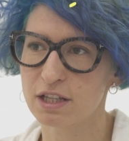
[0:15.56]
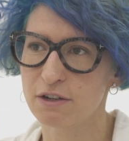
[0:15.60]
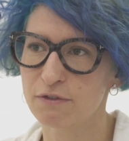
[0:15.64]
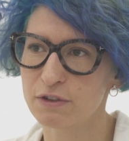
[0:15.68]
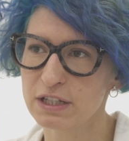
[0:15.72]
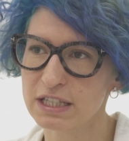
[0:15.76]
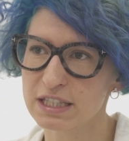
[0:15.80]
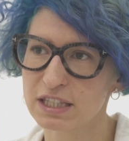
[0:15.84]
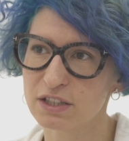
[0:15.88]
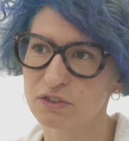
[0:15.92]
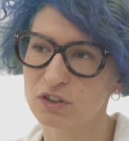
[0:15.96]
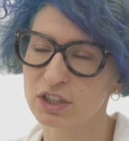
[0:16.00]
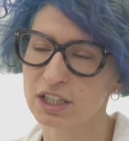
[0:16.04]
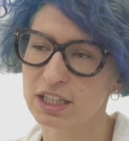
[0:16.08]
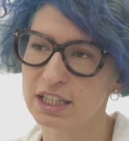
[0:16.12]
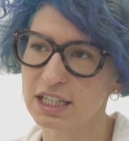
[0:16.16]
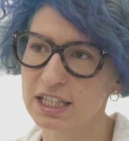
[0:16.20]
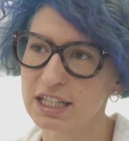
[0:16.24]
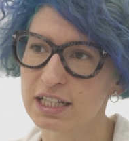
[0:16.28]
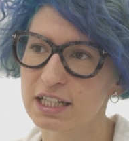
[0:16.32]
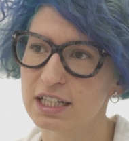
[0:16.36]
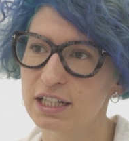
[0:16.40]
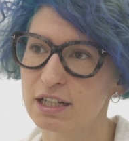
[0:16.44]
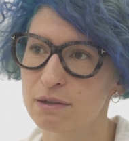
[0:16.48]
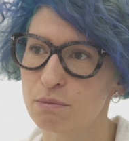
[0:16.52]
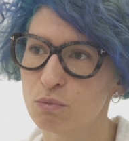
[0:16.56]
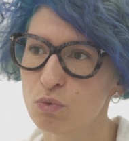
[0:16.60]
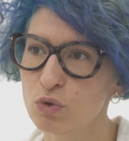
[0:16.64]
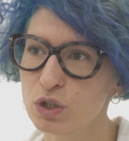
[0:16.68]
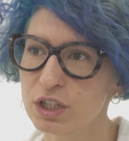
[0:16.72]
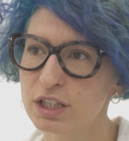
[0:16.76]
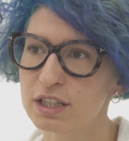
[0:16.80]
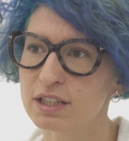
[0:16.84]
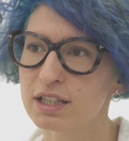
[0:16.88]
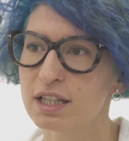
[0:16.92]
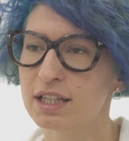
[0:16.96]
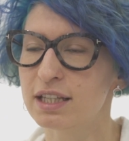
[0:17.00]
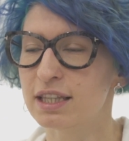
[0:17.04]
на выставке Игоря
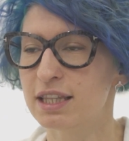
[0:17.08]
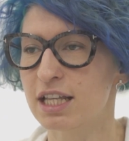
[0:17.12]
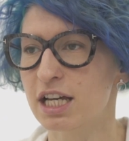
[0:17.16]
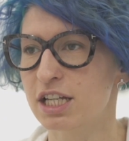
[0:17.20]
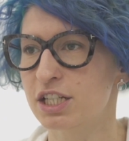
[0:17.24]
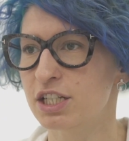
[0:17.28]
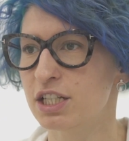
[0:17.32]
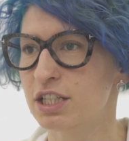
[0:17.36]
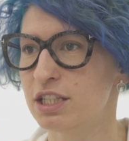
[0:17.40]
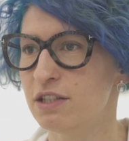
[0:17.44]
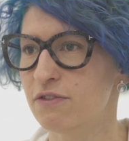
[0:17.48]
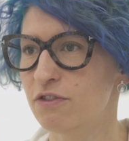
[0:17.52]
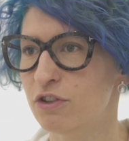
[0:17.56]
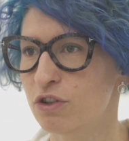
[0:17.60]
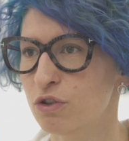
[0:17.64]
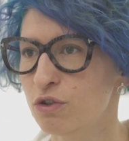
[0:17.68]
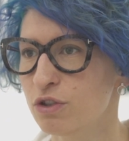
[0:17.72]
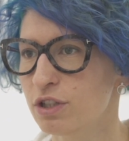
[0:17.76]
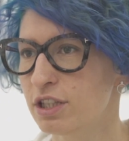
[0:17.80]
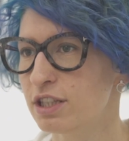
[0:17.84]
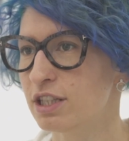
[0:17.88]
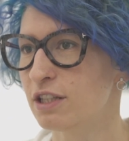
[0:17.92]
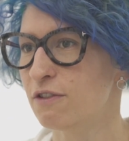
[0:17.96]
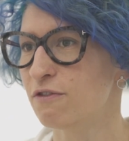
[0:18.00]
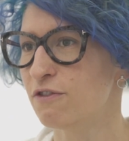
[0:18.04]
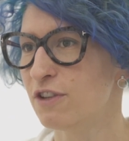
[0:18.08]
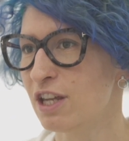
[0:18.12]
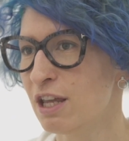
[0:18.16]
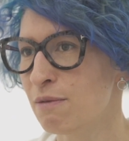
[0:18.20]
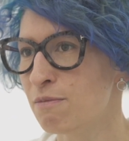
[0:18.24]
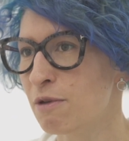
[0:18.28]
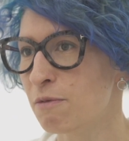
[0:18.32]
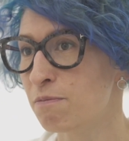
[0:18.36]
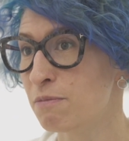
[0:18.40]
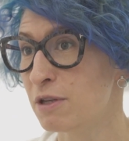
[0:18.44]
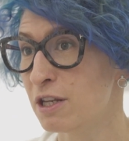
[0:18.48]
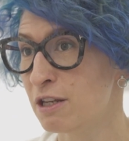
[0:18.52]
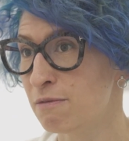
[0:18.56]
Мухина «Наши 90-е.
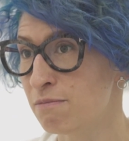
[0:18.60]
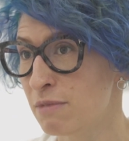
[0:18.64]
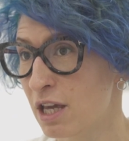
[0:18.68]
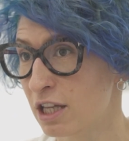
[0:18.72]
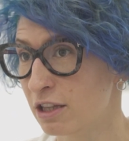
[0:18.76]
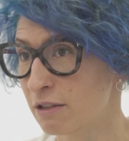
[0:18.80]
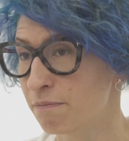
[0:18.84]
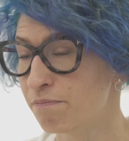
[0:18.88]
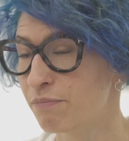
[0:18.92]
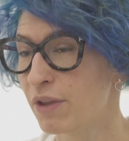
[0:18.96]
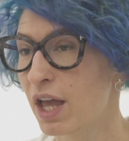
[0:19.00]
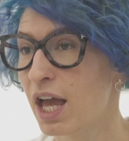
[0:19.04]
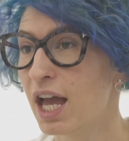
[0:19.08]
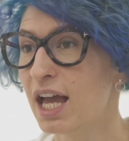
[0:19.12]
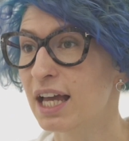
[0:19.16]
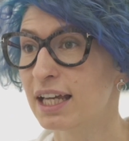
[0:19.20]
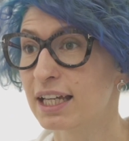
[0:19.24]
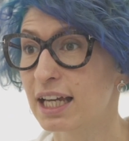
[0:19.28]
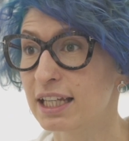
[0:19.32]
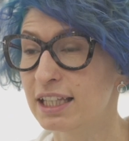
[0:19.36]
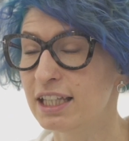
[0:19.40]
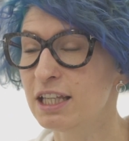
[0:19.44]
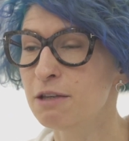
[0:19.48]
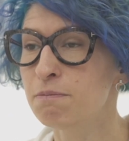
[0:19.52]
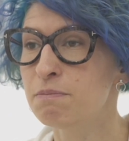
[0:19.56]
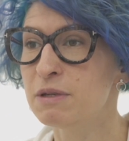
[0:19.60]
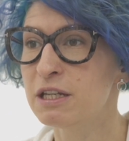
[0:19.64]
Время перемен». Какие